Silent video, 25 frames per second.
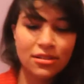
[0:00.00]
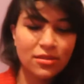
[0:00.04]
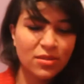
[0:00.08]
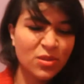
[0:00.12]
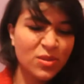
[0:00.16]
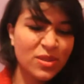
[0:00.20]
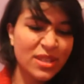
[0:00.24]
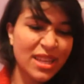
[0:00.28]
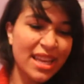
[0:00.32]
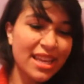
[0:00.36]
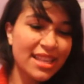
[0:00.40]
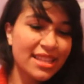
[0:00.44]

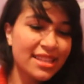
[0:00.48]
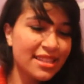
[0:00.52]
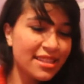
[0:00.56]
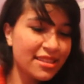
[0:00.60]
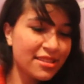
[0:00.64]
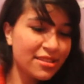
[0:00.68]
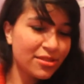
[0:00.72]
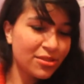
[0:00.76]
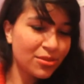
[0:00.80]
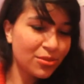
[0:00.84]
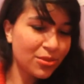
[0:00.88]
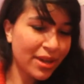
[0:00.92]
não sei se
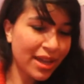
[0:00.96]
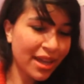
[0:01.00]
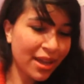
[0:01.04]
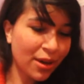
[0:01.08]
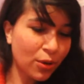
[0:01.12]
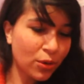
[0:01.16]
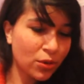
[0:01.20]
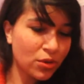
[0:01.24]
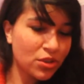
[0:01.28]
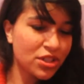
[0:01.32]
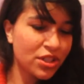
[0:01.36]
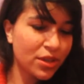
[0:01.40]
isso é
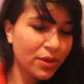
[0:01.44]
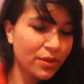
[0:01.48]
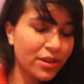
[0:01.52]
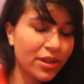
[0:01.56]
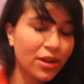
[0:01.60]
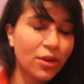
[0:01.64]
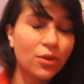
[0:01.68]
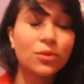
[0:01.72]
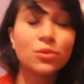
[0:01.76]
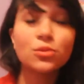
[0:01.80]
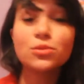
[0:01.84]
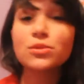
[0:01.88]
crochê ou
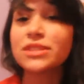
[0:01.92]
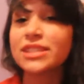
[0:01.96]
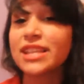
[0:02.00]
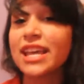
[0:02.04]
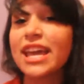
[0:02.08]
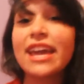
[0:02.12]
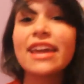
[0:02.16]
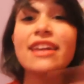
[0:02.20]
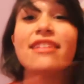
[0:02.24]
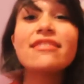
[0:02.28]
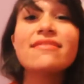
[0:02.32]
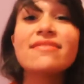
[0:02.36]
tricô, não
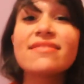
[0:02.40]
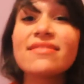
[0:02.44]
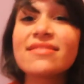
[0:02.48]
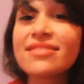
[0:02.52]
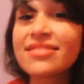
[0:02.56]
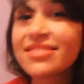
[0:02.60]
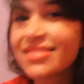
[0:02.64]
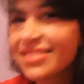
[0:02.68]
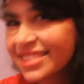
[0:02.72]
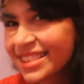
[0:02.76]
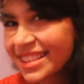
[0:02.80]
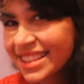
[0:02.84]
sei.
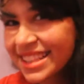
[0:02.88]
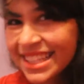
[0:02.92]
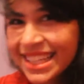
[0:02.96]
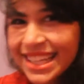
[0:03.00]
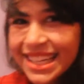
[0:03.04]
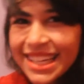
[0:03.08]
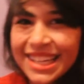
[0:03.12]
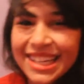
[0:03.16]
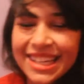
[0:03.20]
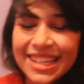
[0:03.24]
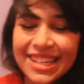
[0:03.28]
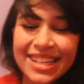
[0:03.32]

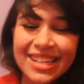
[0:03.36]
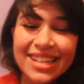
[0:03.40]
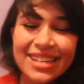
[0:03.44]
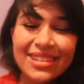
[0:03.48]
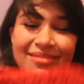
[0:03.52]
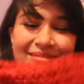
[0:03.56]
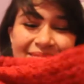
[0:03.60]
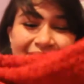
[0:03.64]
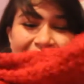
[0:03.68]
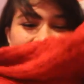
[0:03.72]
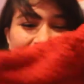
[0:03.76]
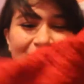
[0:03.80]

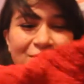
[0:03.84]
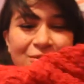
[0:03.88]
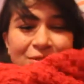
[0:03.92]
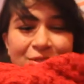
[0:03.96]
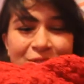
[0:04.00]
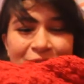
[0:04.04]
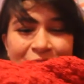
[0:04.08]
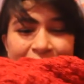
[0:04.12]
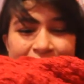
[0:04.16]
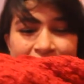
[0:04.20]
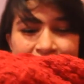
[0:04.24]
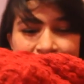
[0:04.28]
Me
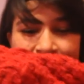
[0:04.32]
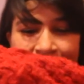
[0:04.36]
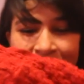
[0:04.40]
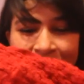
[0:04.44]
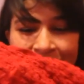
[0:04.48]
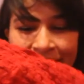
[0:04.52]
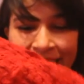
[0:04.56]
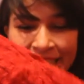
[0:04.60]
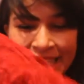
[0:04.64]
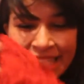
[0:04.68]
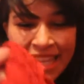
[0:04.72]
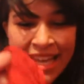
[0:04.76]
confundo
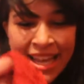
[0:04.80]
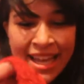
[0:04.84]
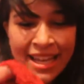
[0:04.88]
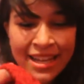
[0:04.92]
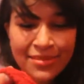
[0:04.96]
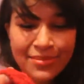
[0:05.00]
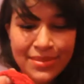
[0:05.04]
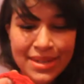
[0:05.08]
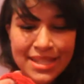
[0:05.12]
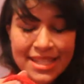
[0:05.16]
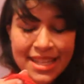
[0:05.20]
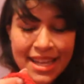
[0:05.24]
toda nessa
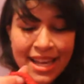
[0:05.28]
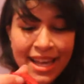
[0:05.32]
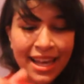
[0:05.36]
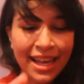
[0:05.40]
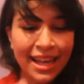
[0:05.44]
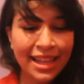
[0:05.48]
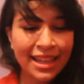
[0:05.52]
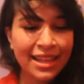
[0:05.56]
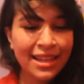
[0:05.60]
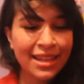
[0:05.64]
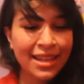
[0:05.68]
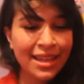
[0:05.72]
área, mas
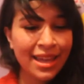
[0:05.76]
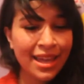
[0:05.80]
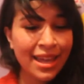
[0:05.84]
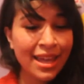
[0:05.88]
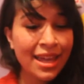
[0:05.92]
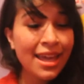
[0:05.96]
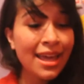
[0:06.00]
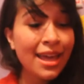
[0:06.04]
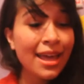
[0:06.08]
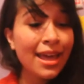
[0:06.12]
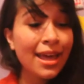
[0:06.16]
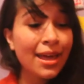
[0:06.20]
ela
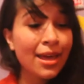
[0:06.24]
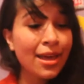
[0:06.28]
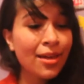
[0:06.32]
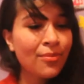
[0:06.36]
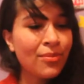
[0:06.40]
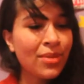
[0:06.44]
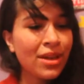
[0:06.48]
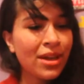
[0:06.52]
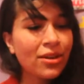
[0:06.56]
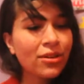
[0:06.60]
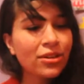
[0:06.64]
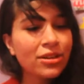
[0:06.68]
é, é
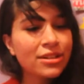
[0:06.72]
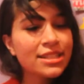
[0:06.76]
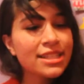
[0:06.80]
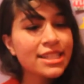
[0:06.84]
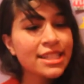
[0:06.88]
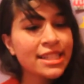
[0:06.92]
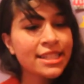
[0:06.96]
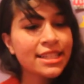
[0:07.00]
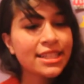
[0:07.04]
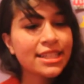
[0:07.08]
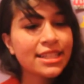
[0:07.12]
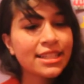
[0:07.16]
bem
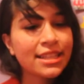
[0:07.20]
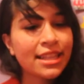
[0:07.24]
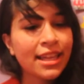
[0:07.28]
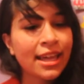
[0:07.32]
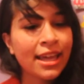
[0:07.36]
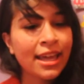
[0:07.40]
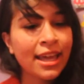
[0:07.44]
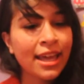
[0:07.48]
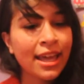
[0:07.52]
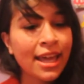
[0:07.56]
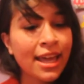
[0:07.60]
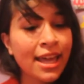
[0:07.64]
grossinha
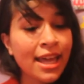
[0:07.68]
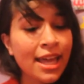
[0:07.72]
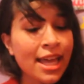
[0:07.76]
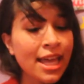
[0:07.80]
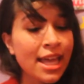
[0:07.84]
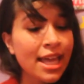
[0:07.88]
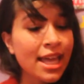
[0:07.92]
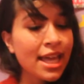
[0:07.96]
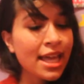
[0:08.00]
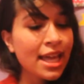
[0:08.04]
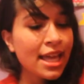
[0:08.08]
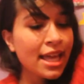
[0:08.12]
até.
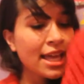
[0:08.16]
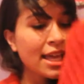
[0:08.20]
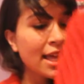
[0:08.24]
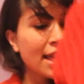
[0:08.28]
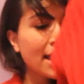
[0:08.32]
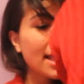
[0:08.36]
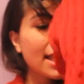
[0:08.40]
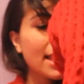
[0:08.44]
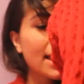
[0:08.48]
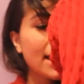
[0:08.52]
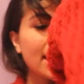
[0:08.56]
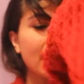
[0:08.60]

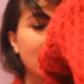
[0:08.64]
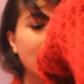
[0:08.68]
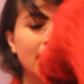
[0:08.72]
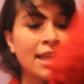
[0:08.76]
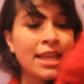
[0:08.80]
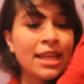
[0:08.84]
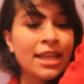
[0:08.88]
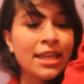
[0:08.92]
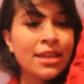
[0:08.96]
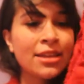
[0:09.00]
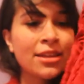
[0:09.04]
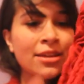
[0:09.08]

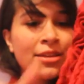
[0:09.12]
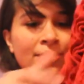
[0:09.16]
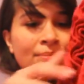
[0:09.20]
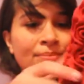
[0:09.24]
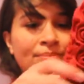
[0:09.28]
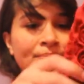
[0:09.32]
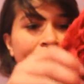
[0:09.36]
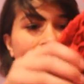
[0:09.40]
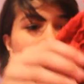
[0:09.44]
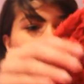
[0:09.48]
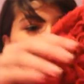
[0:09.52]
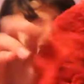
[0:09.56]

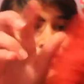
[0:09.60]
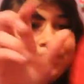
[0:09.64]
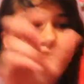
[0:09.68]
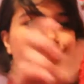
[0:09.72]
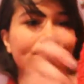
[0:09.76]
E